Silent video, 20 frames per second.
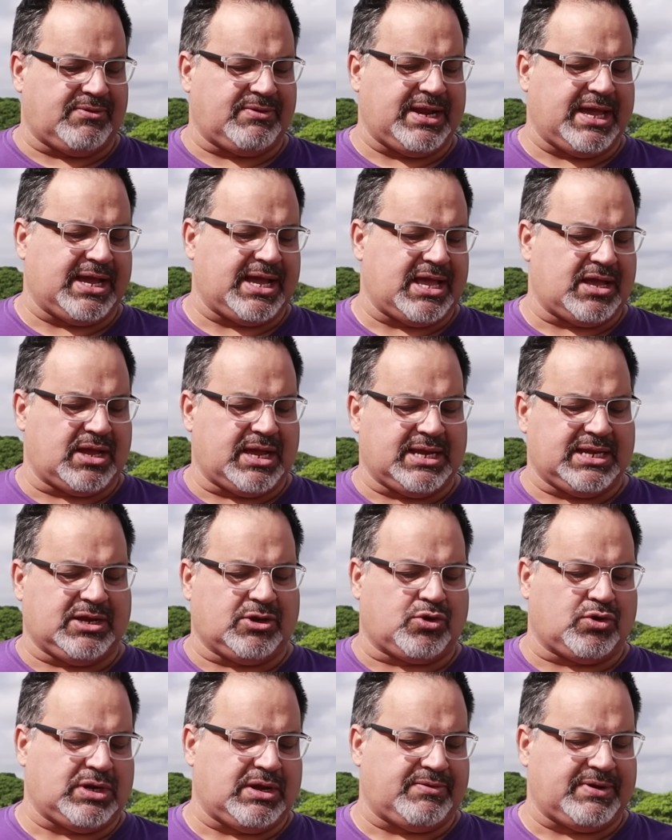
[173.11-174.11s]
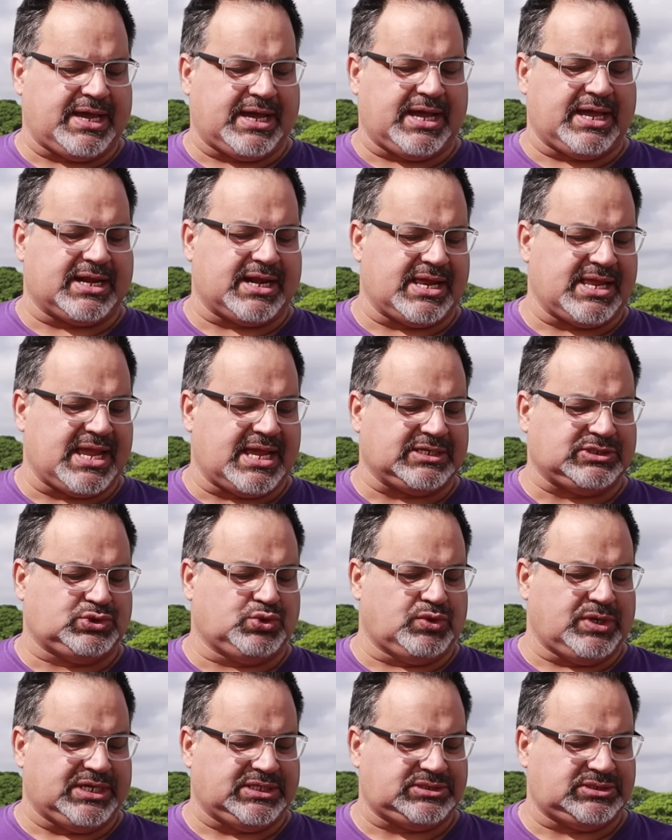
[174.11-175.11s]
braga, con la braga de rayas
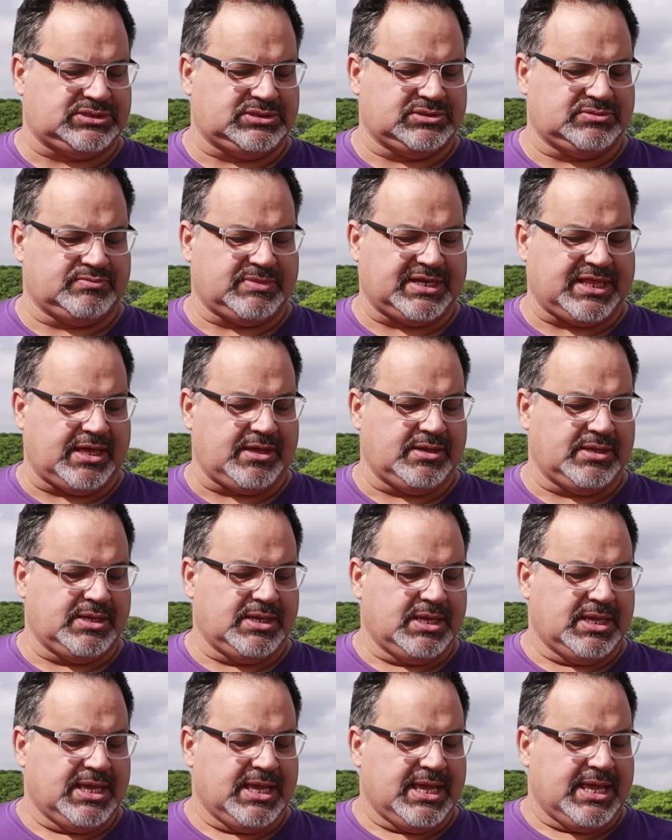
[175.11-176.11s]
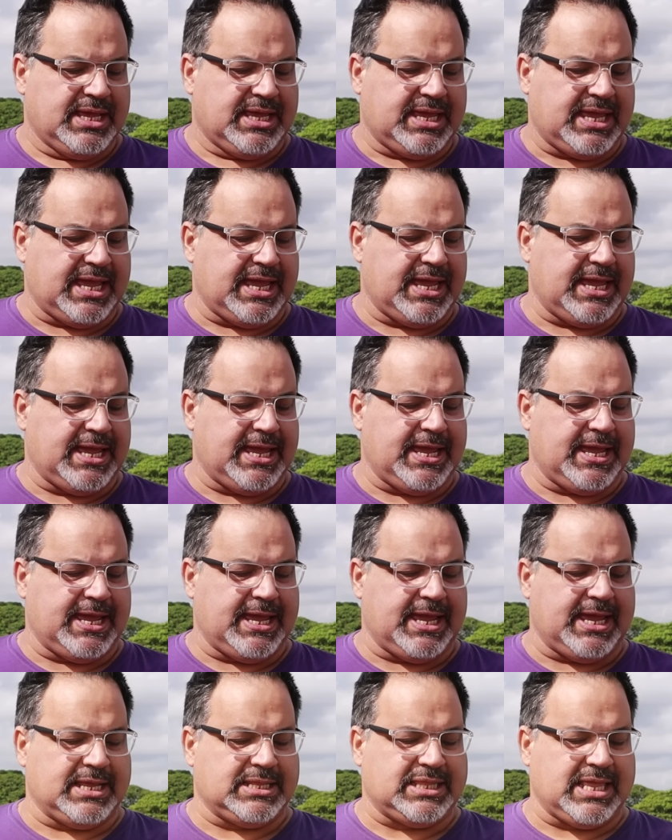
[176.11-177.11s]
azules, ¿verdad?
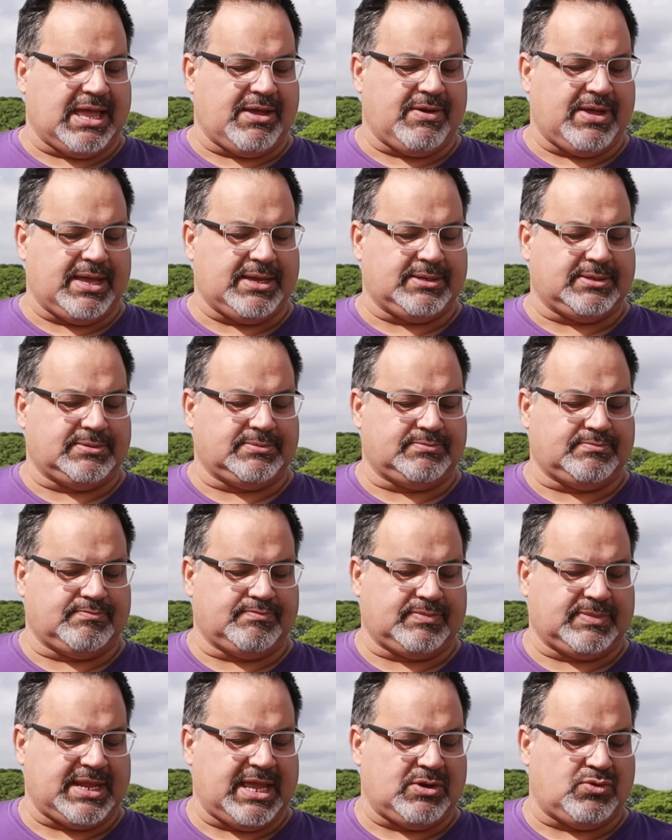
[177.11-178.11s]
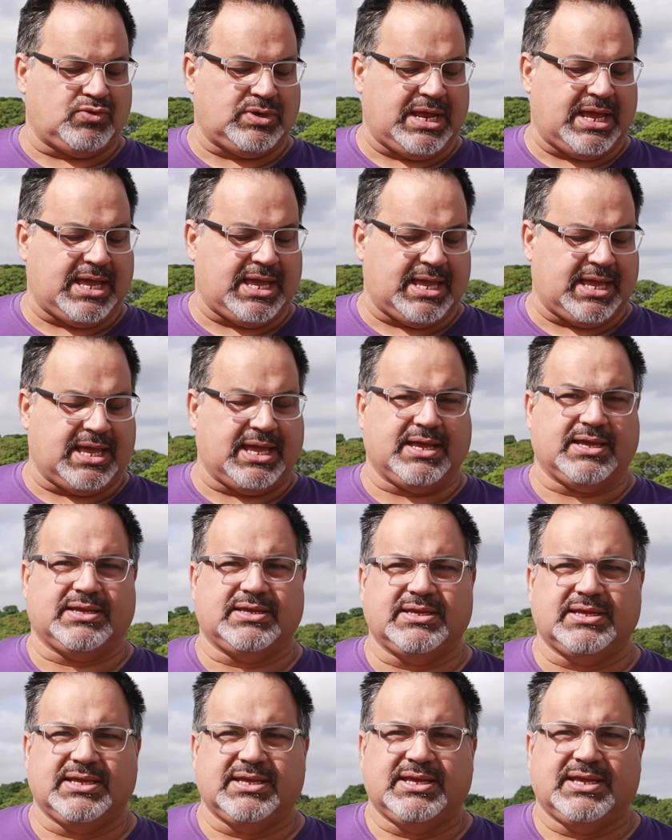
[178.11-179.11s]
Que estaban en
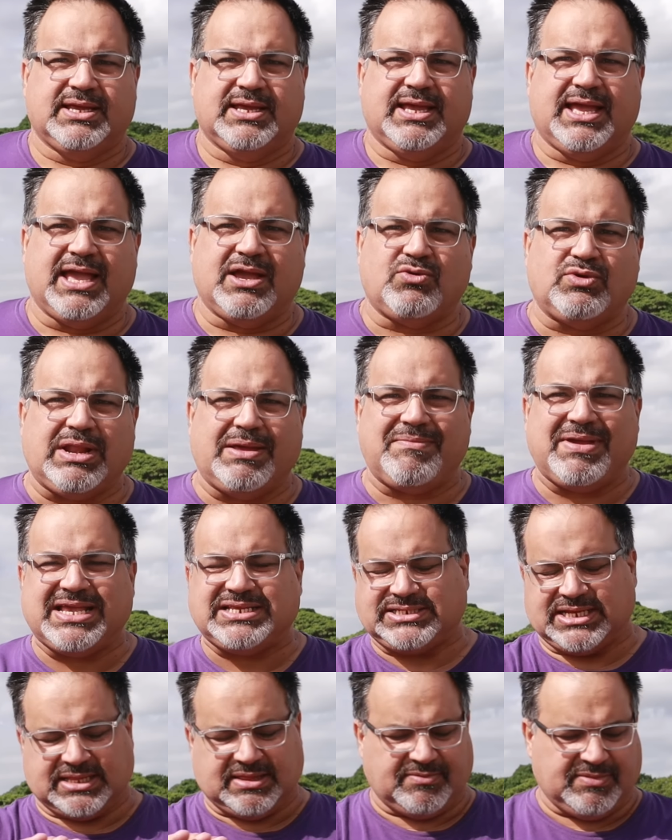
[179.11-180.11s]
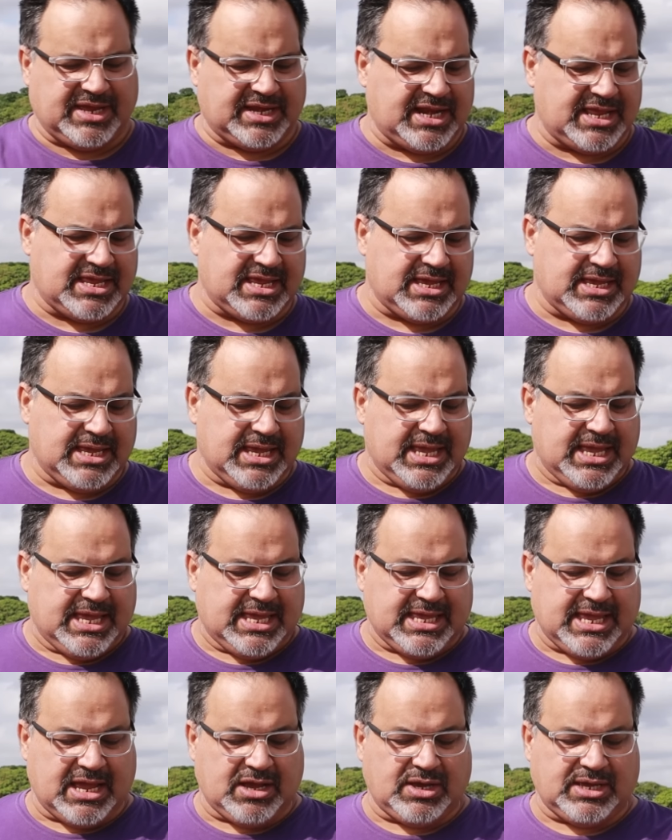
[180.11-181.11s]
una, en una mesa también allí
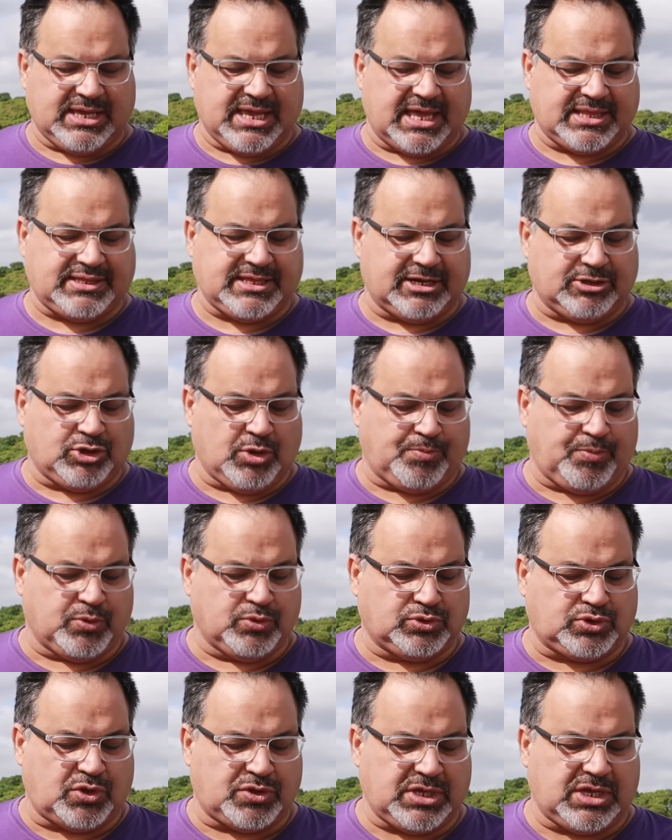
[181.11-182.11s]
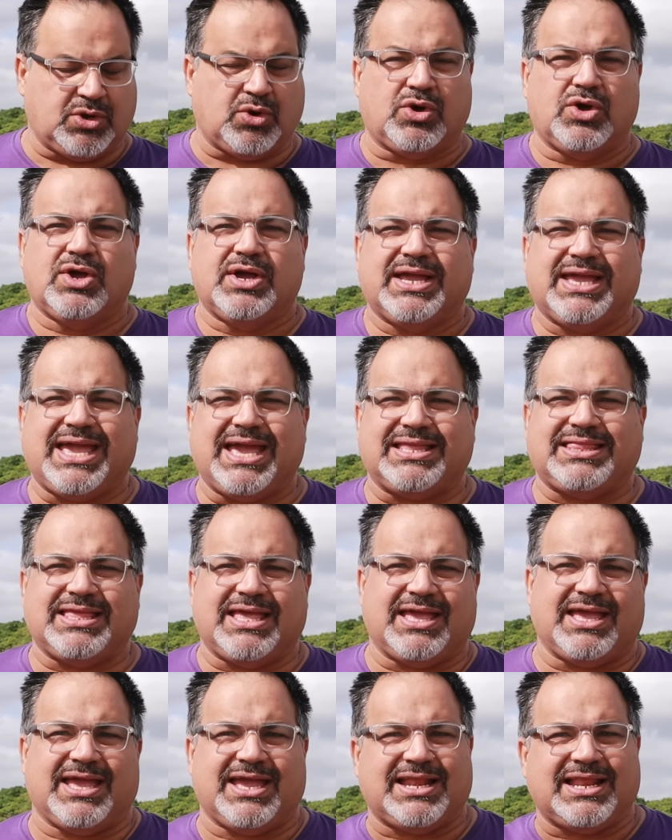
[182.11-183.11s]
y, a cierto punto dijo que
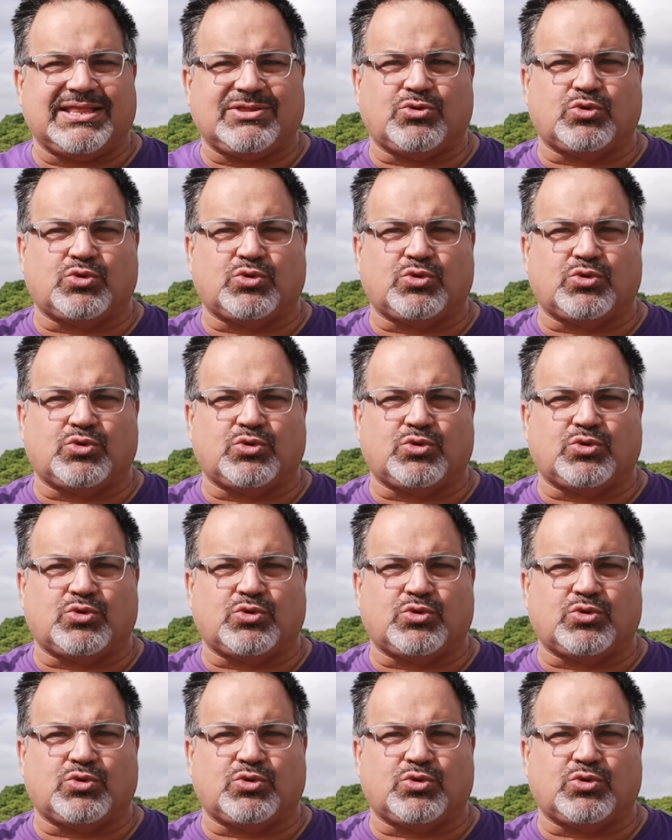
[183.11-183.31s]
él